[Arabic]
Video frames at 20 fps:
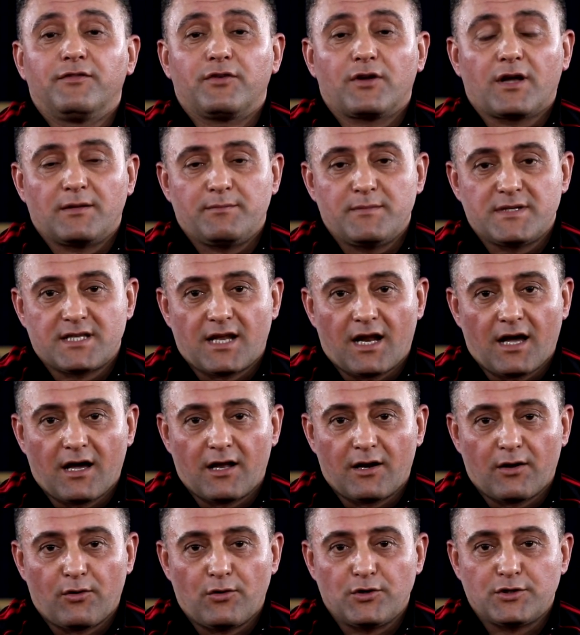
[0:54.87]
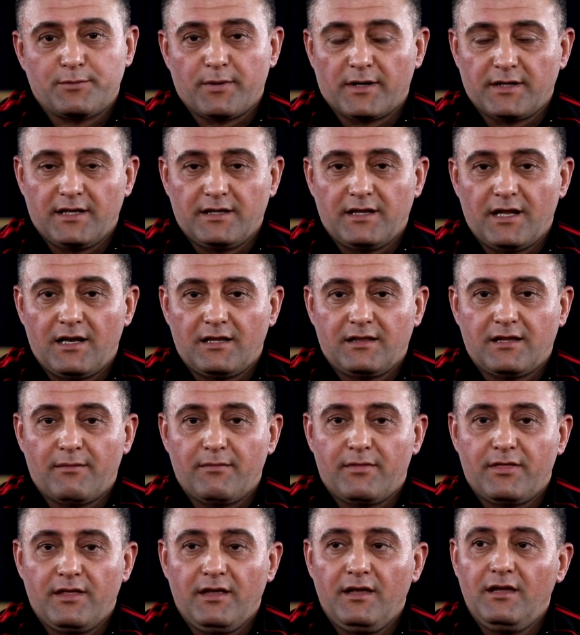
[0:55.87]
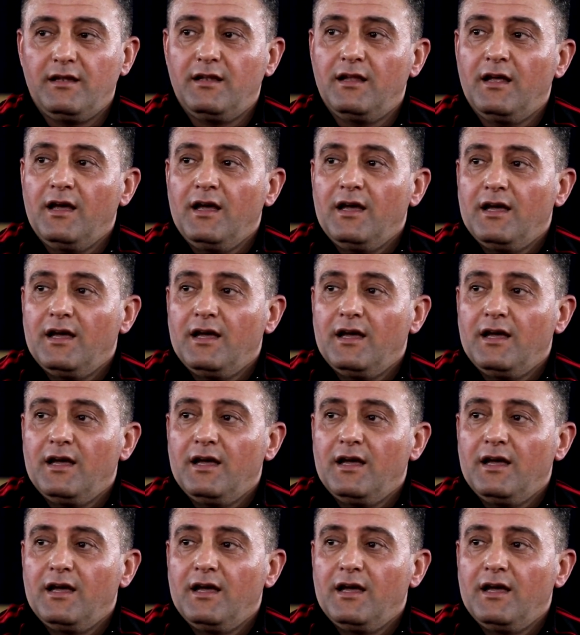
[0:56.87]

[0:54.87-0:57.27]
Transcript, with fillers: فرقة مسرح قرقوج بغداد للتمثيل